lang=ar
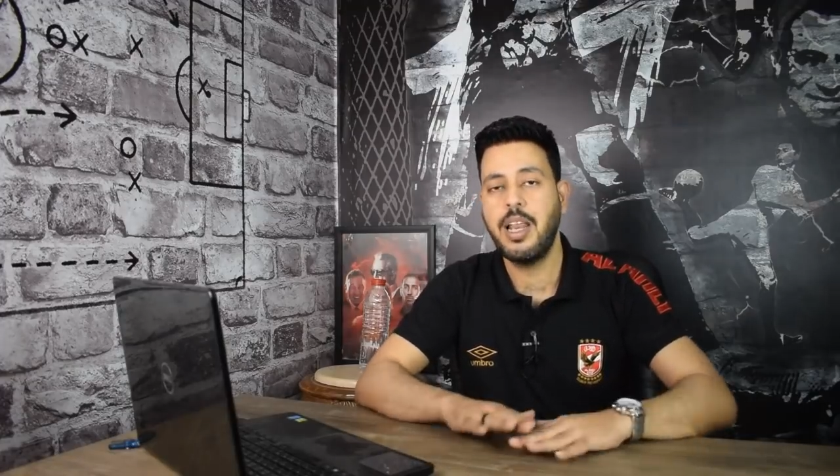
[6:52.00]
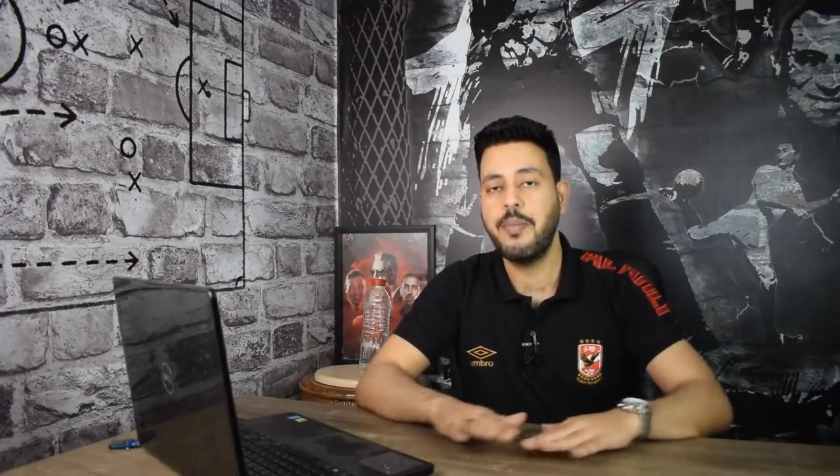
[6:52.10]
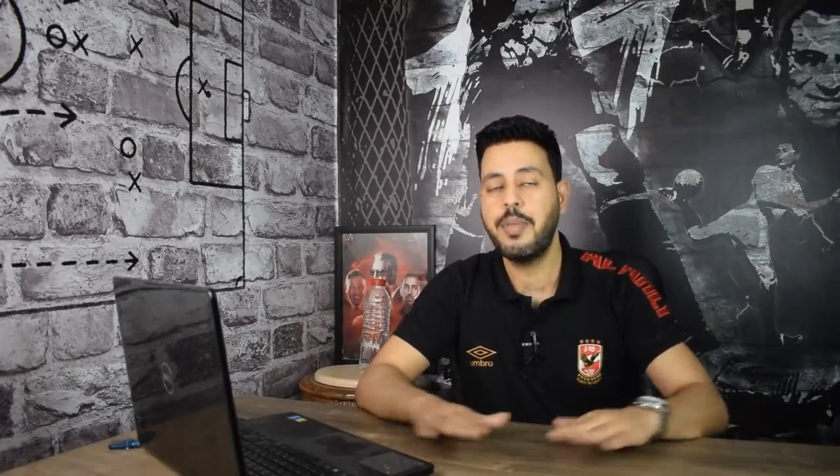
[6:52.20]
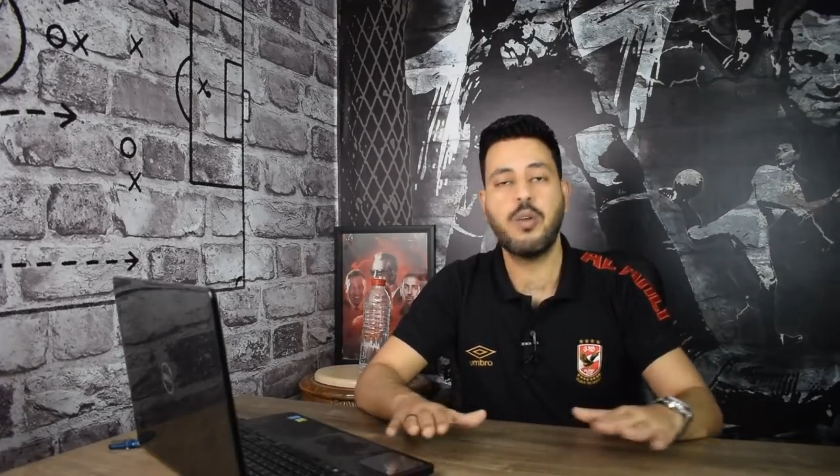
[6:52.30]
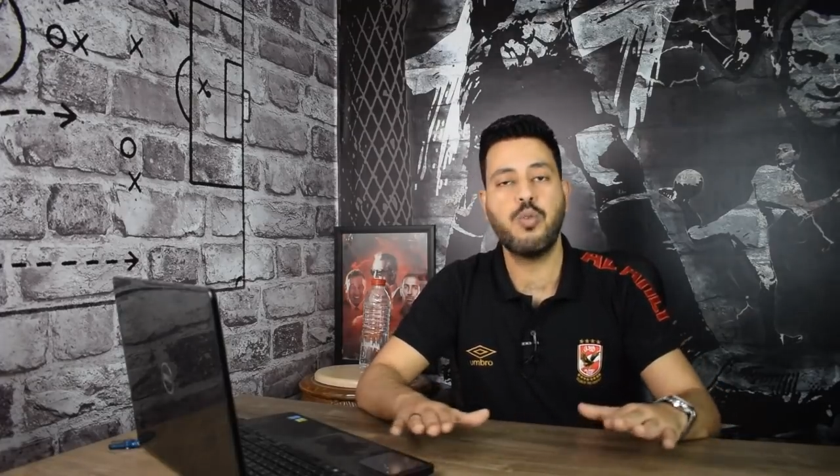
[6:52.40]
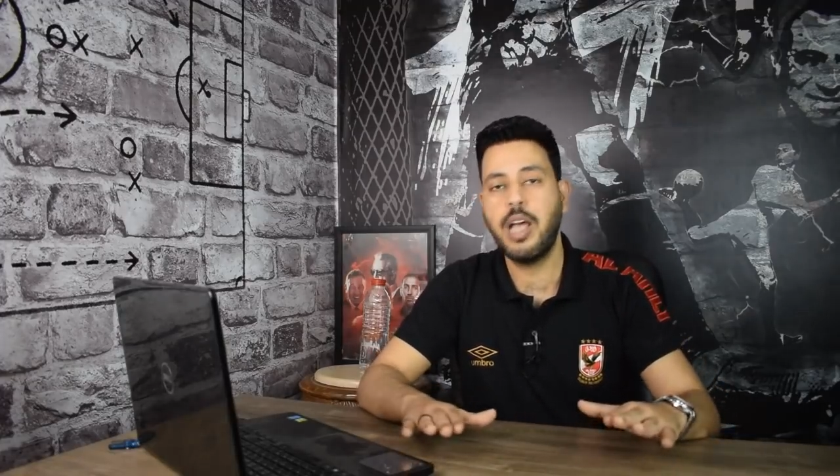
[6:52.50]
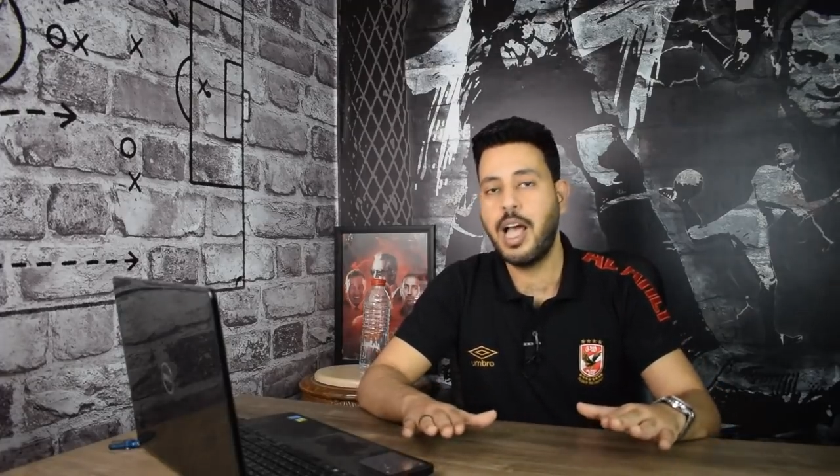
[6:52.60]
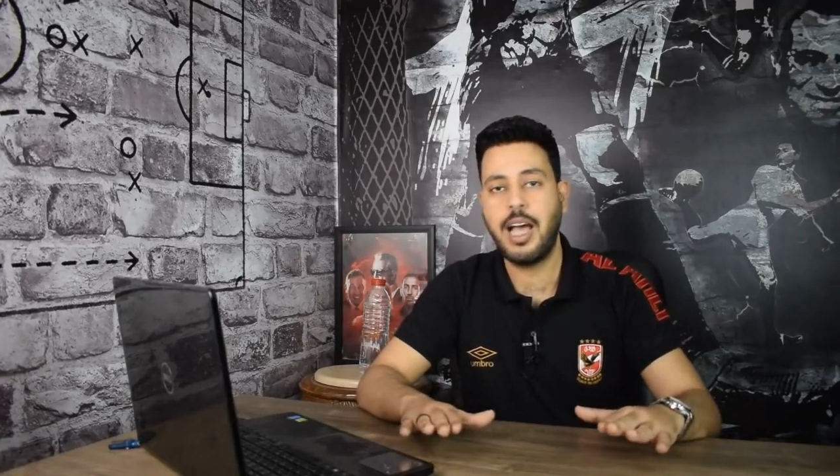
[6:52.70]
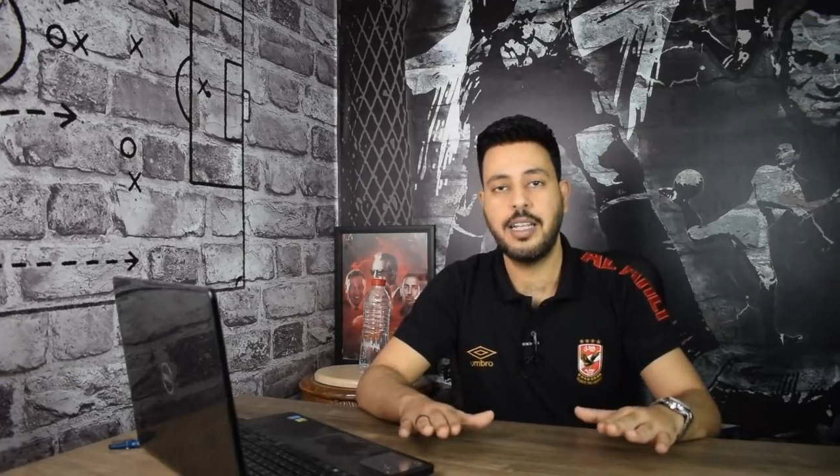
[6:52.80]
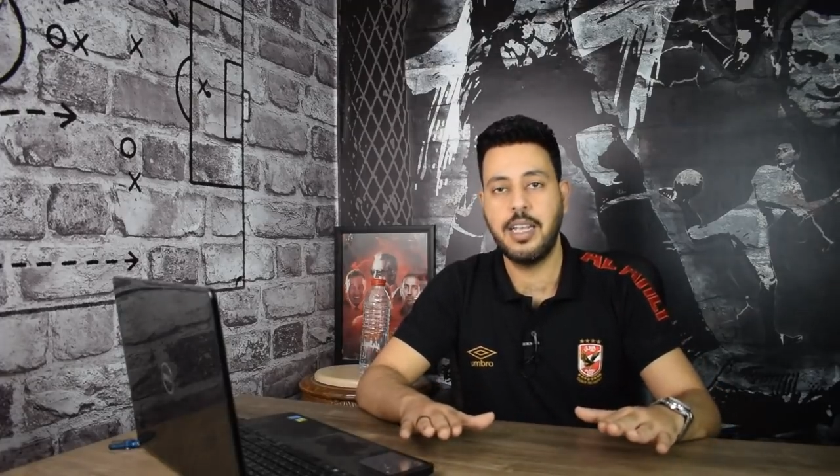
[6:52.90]
لم يكن
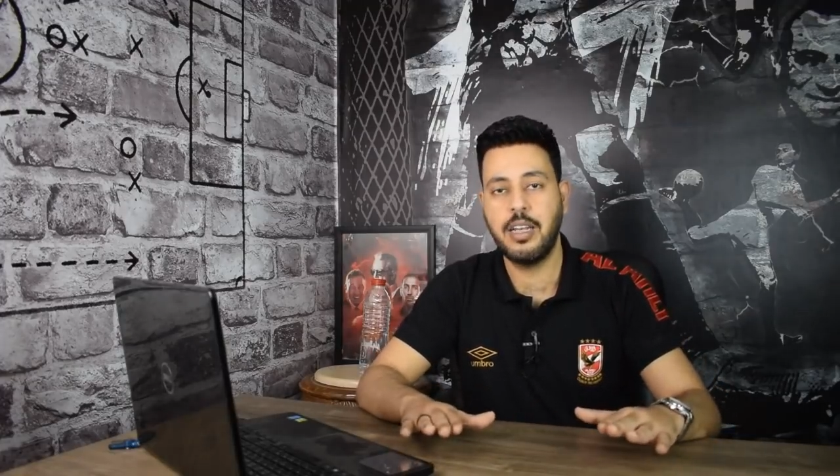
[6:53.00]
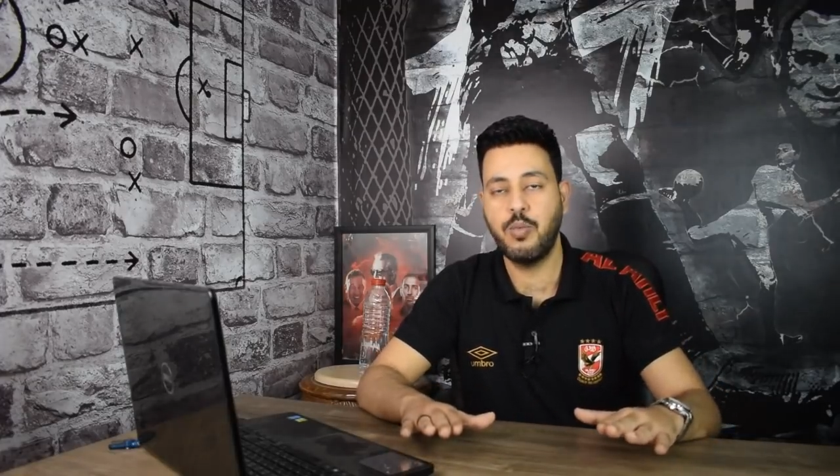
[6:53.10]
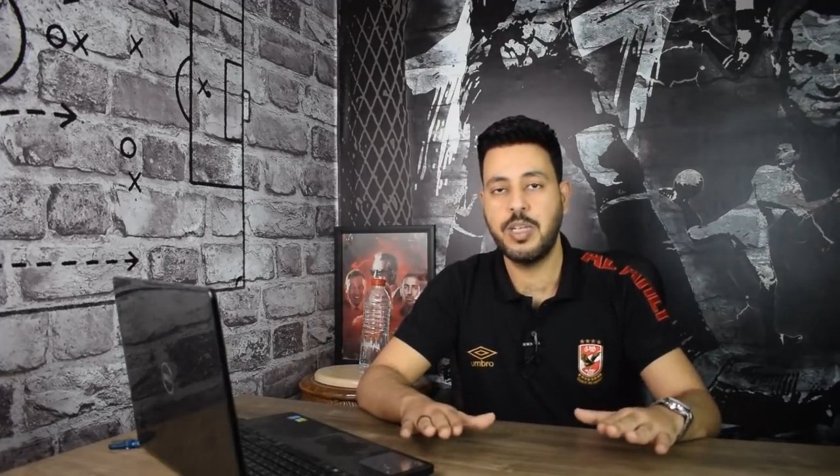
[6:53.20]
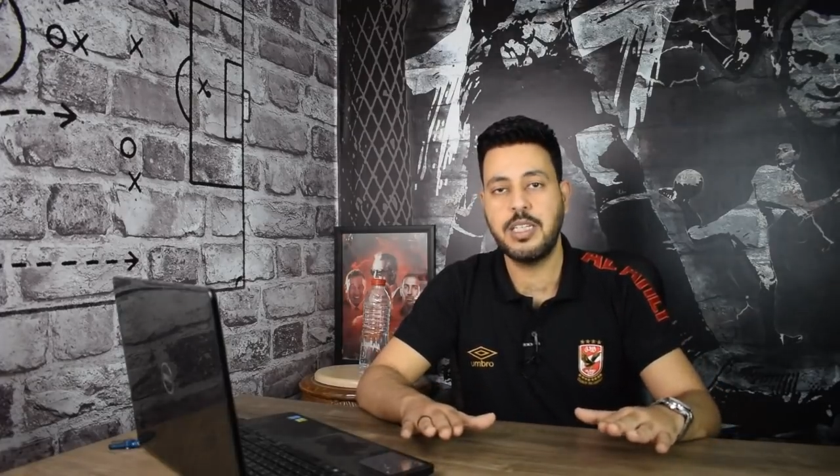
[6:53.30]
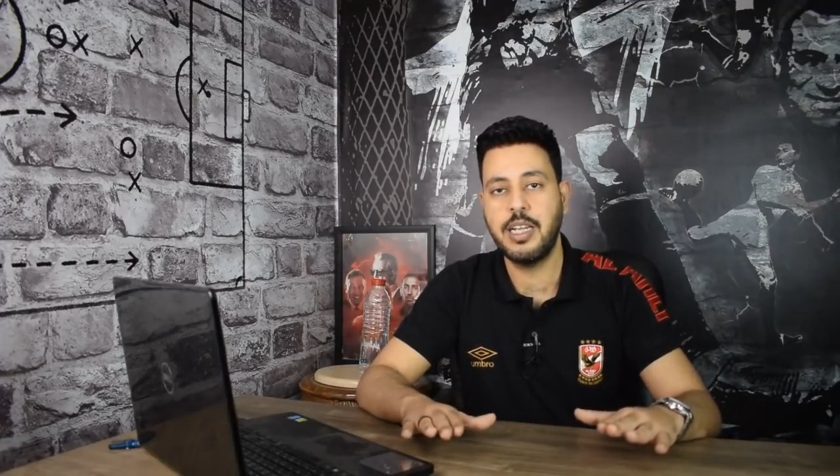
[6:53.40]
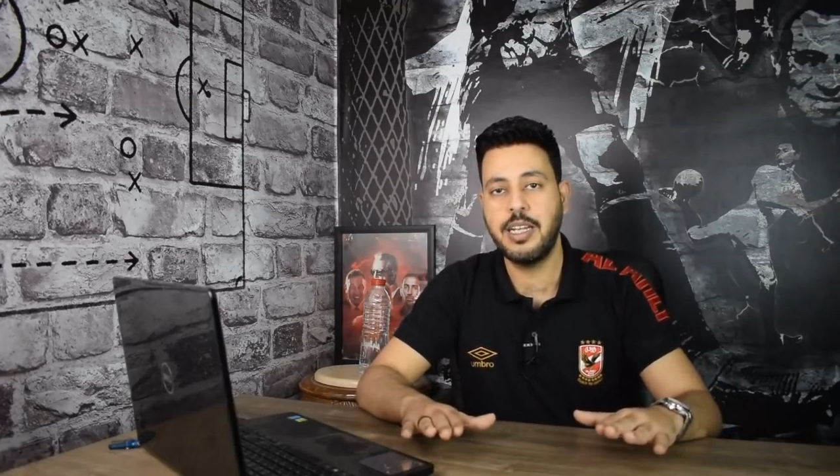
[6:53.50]
احدا يمثل